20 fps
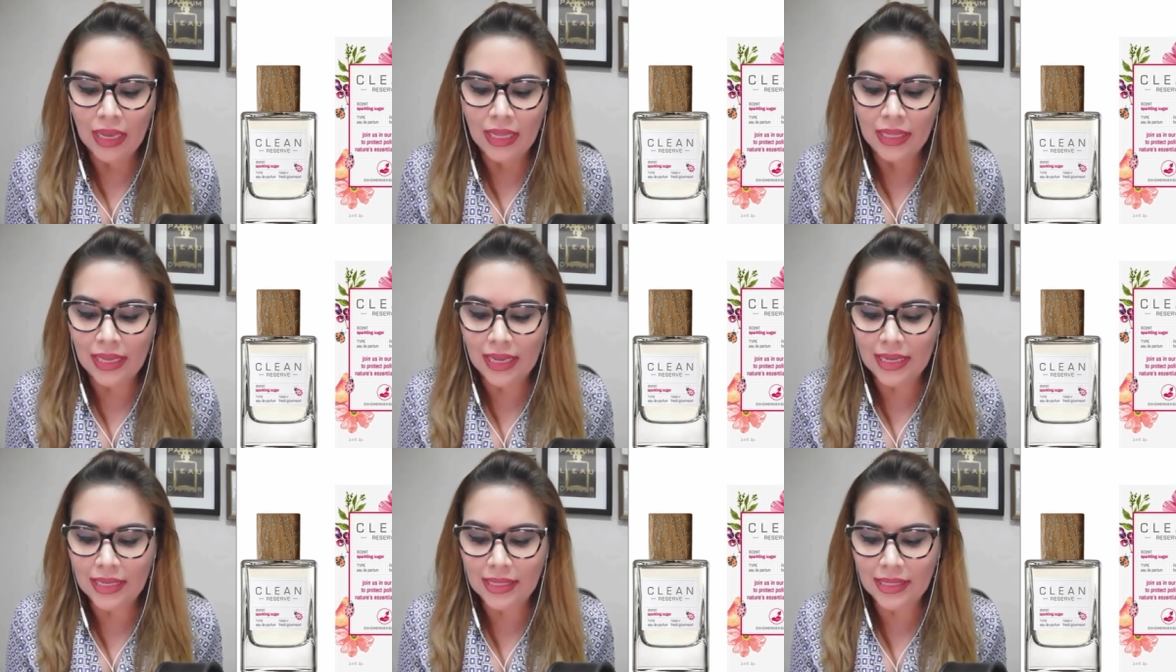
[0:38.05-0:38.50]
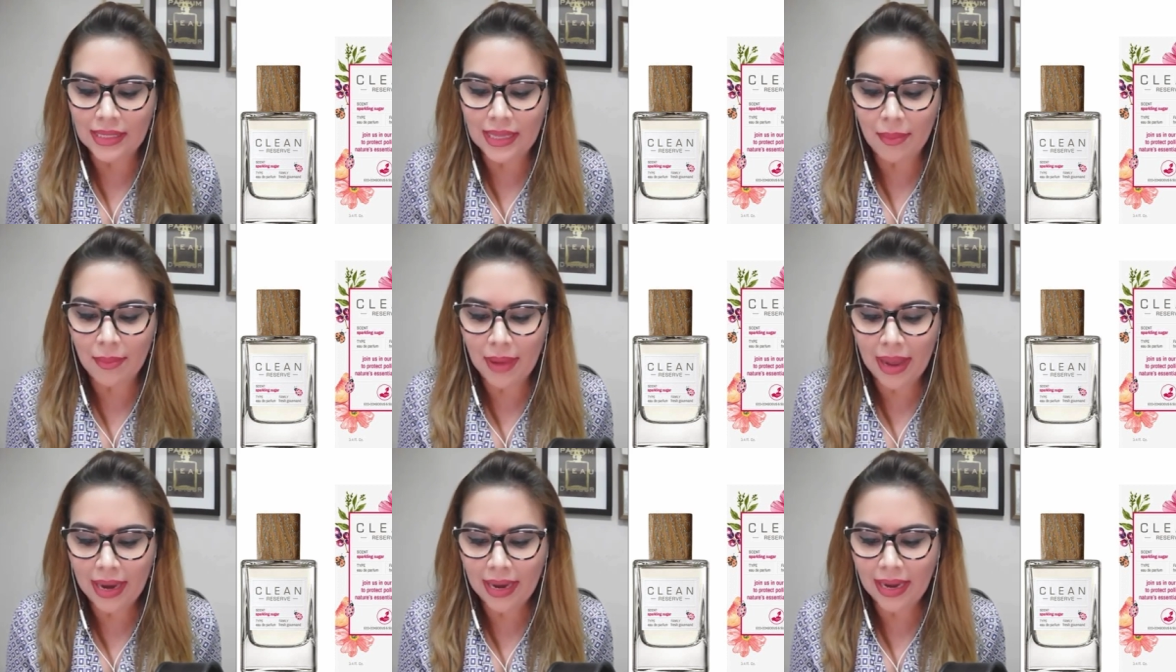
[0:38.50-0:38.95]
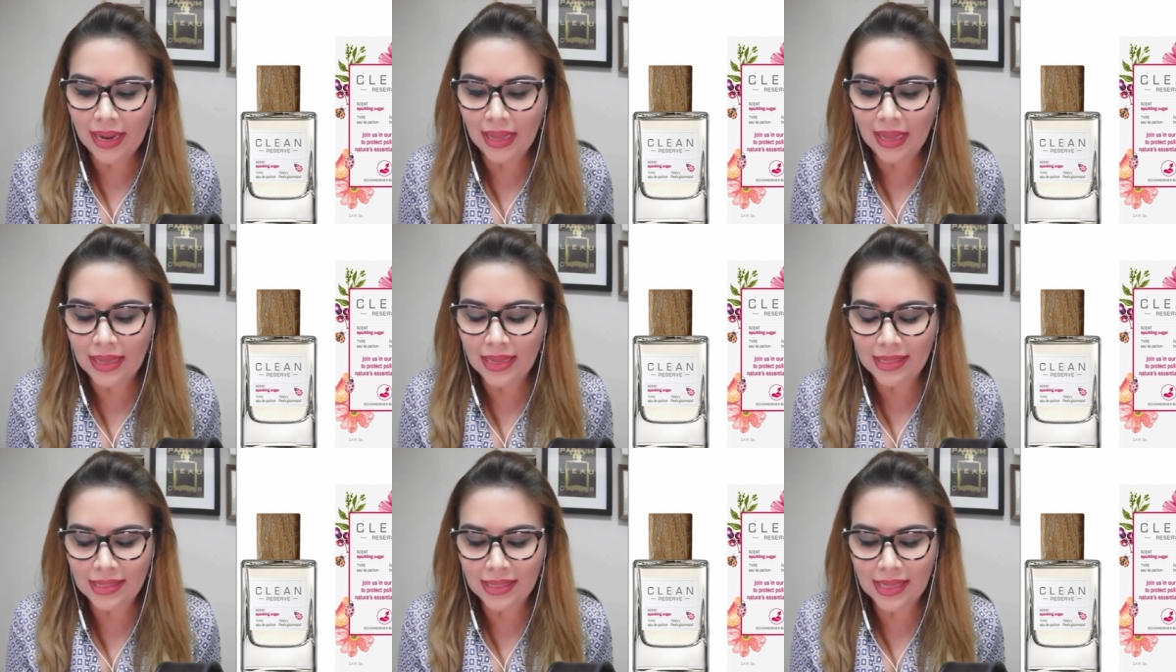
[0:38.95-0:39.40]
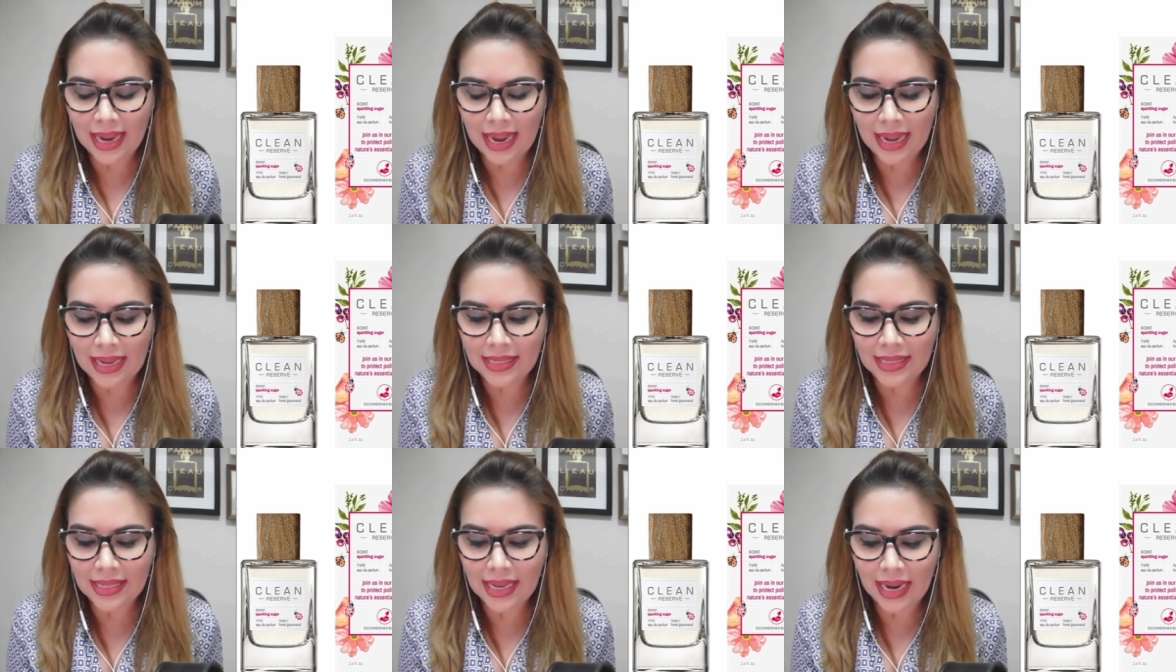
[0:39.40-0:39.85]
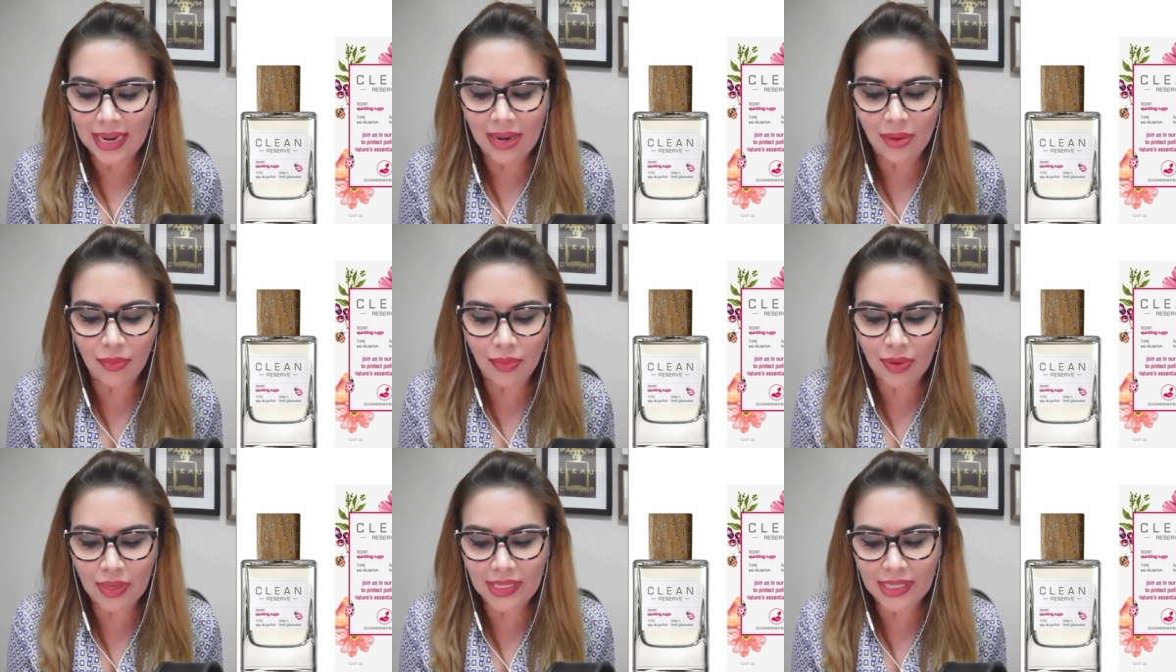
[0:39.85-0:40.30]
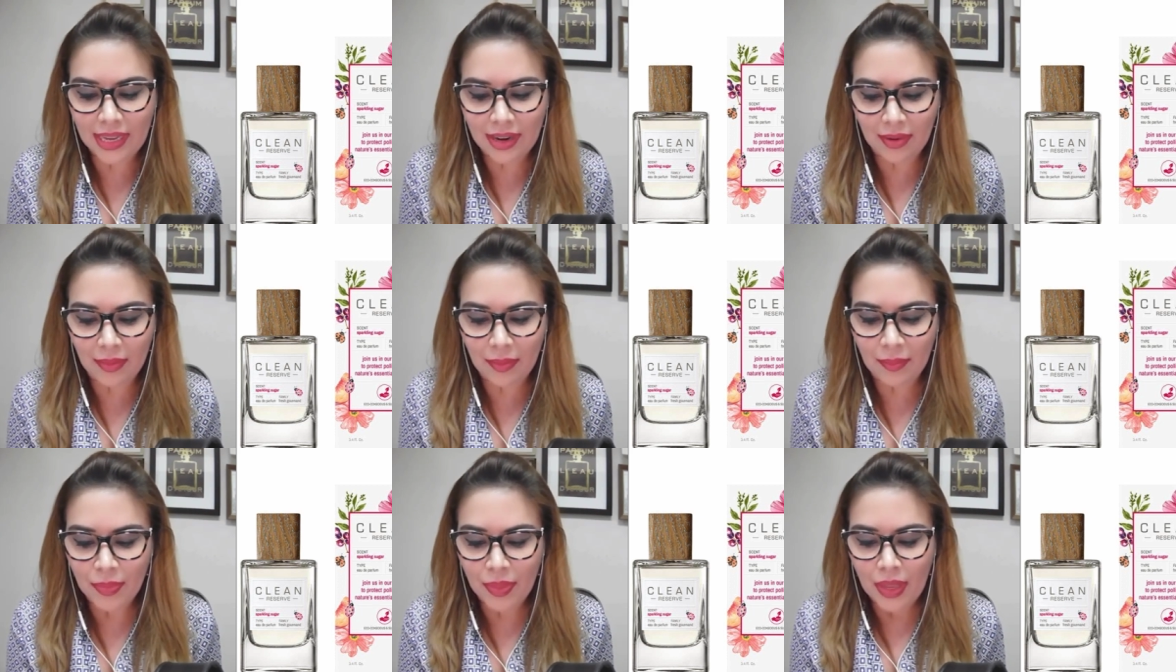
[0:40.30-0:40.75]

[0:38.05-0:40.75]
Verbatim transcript: de esta marca, de esta casa, Clean Reserve.